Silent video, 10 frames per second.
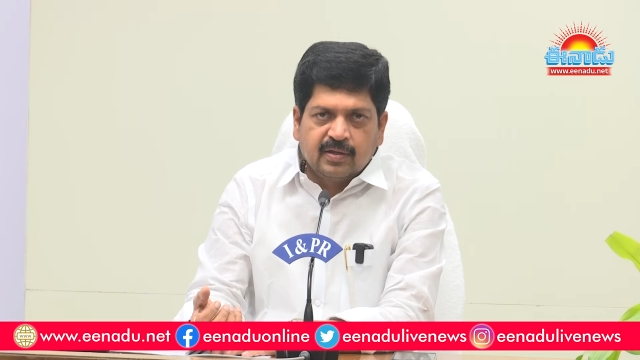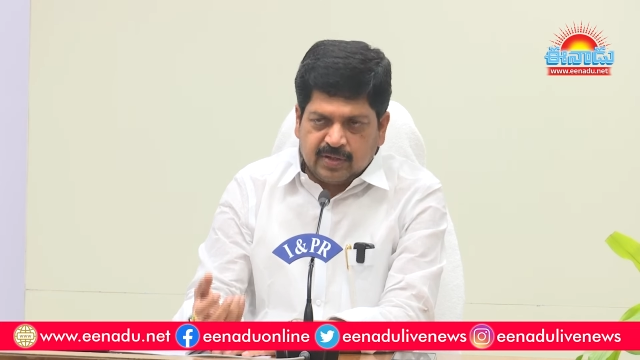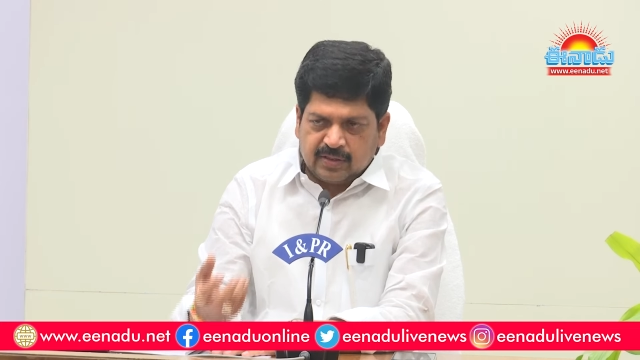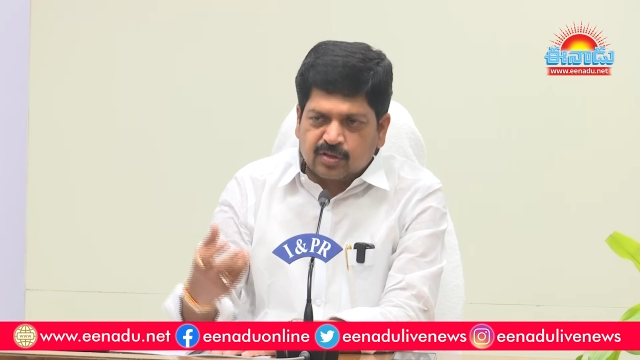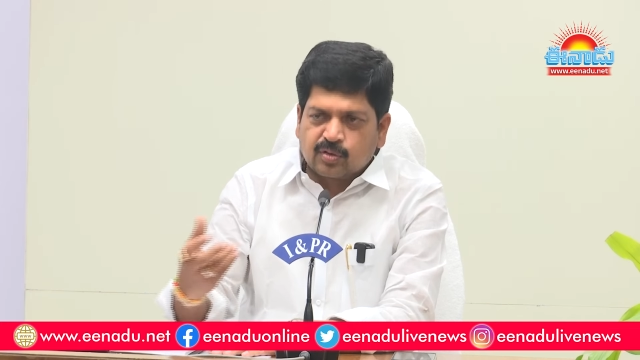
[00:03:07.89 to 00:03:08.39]

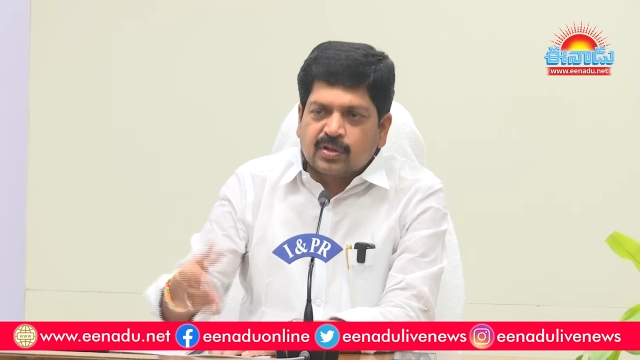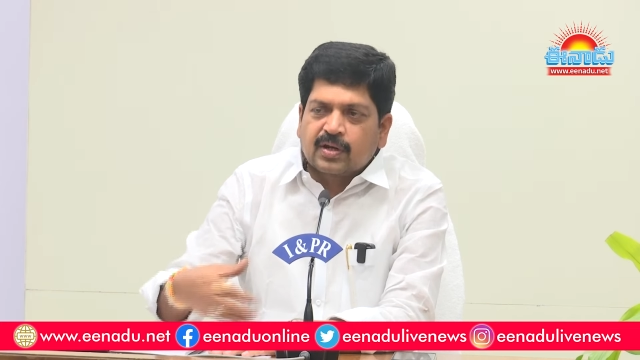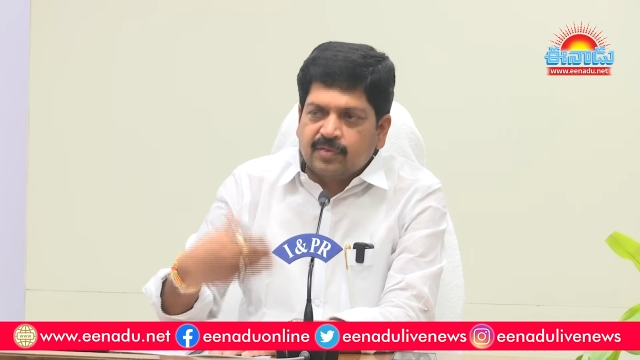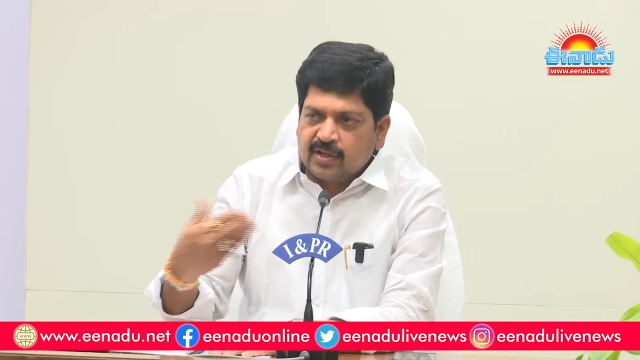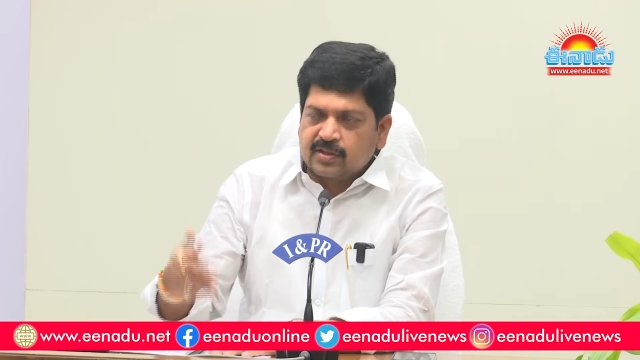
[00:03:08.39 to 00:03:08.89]
ఎంత తొందరగా
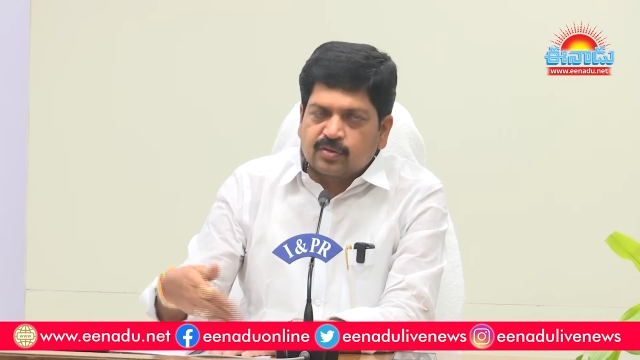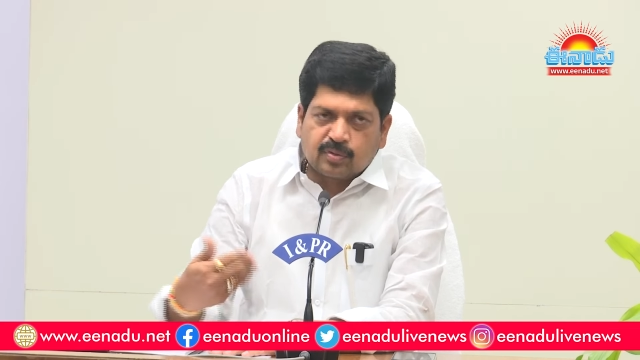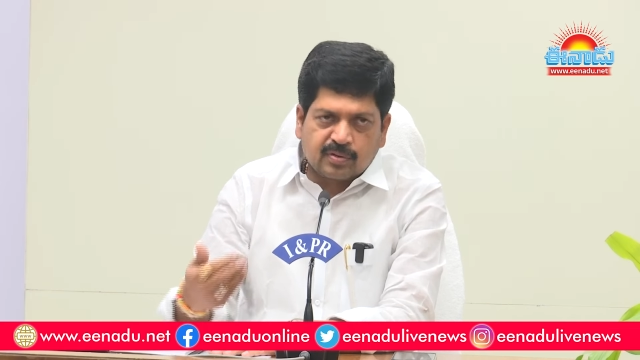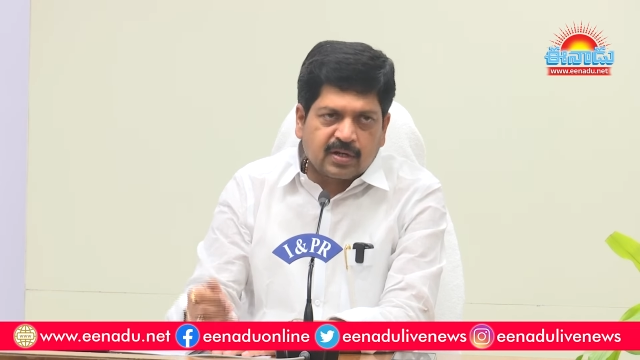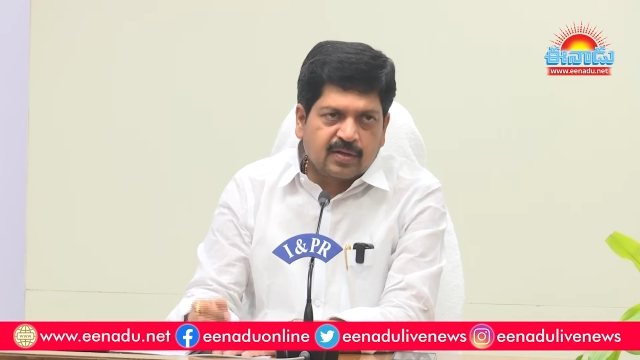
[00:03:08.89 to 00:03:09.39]
వీలైతే అంత
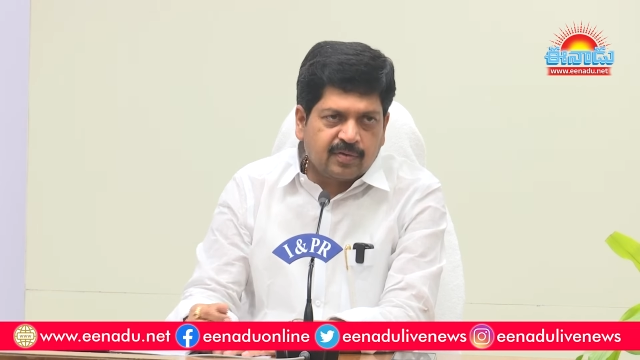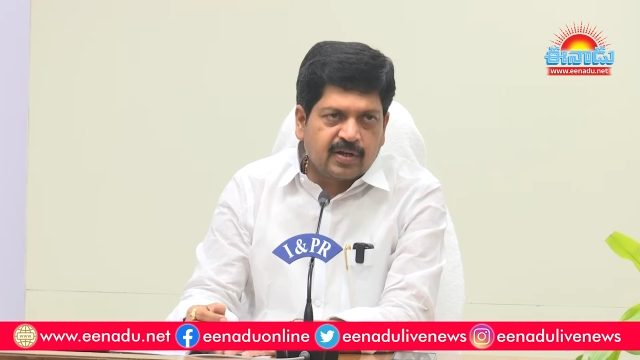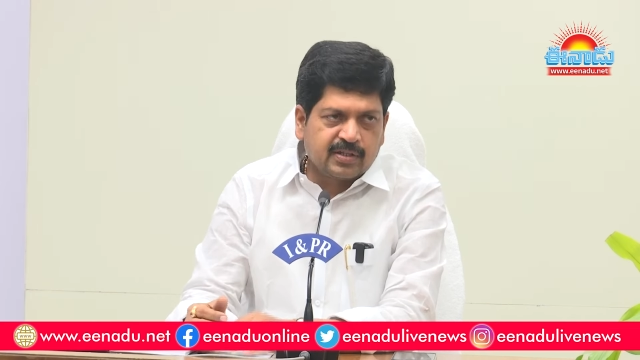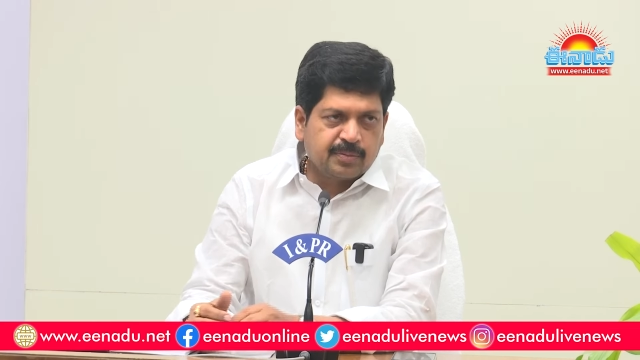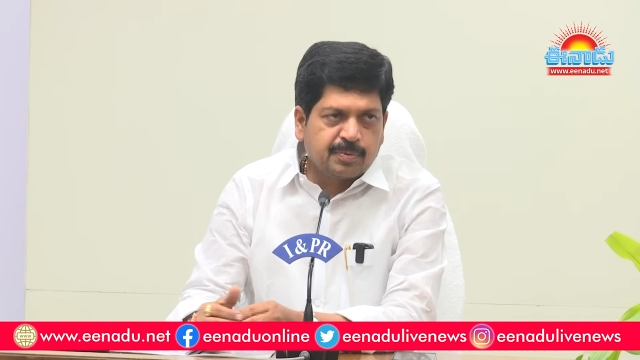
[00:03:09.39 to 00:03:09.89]
తొందరగా
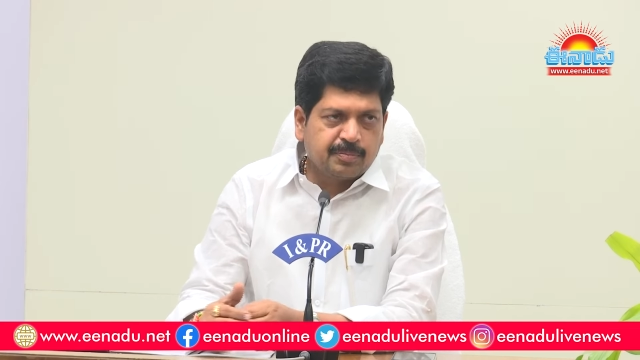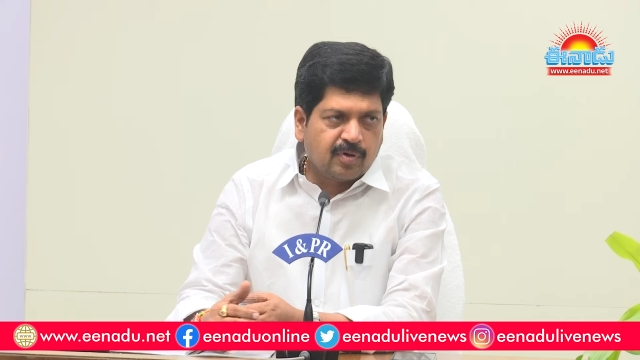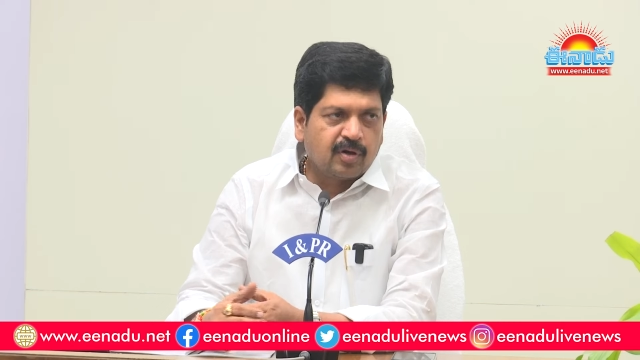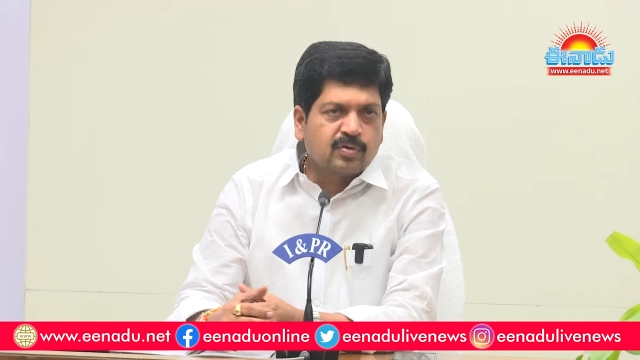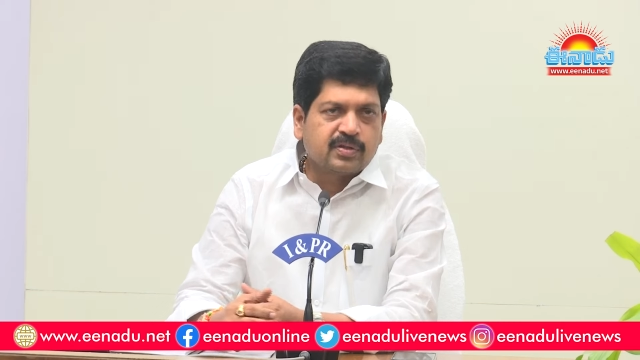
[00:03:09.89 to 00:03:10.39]
ఇవ్వాలని చెప్పి మేము
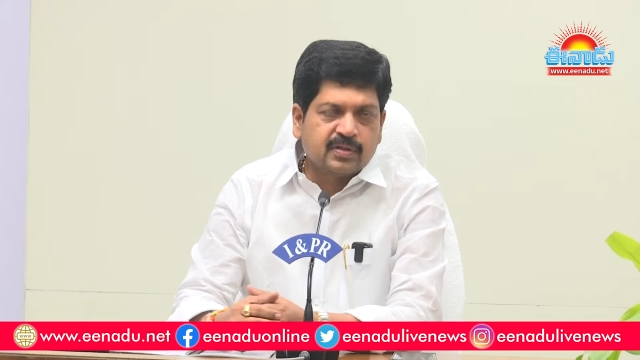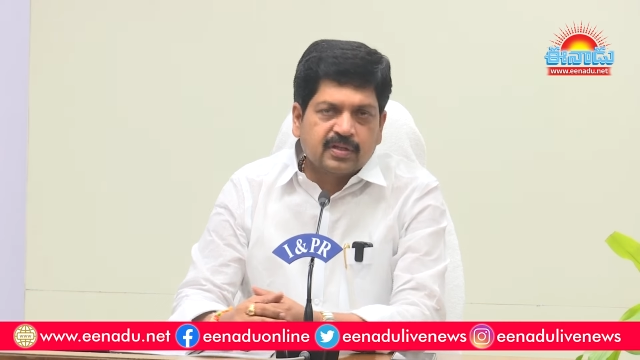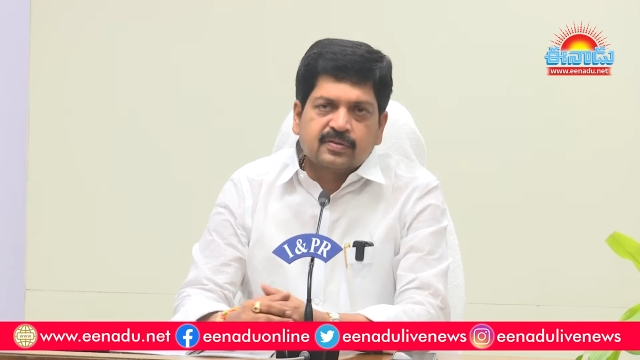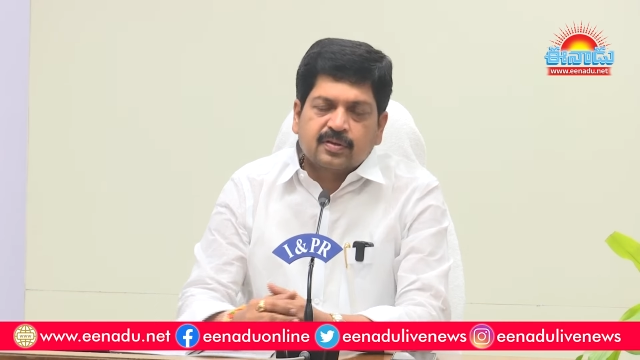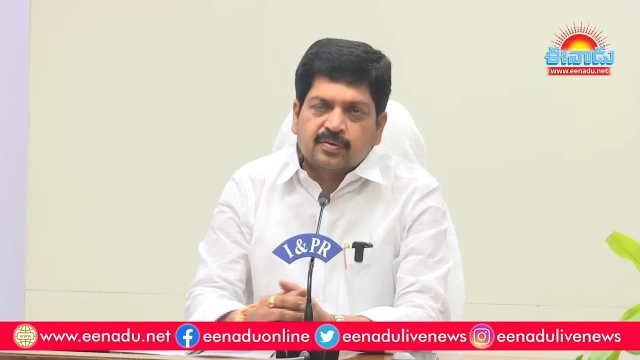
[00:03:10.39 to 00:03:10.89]
ఆలోచన
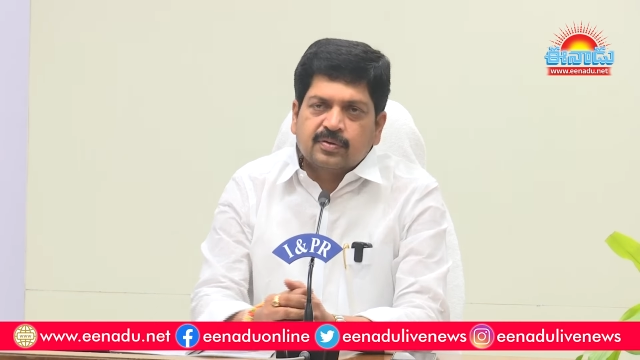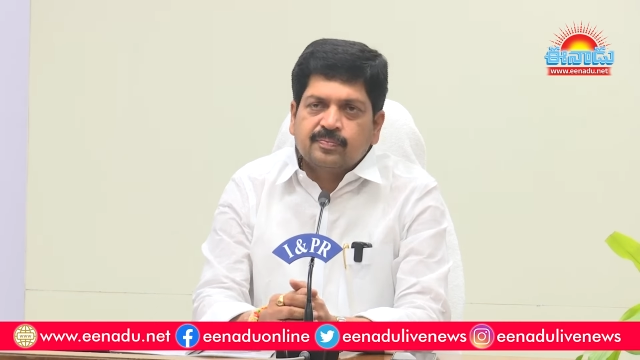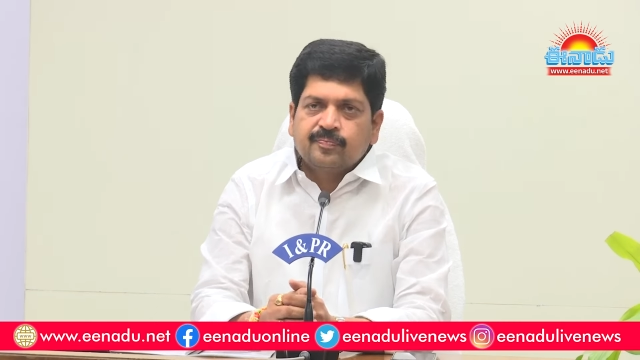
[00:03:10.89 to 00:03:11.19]
చేస్తూ ఉన్నాం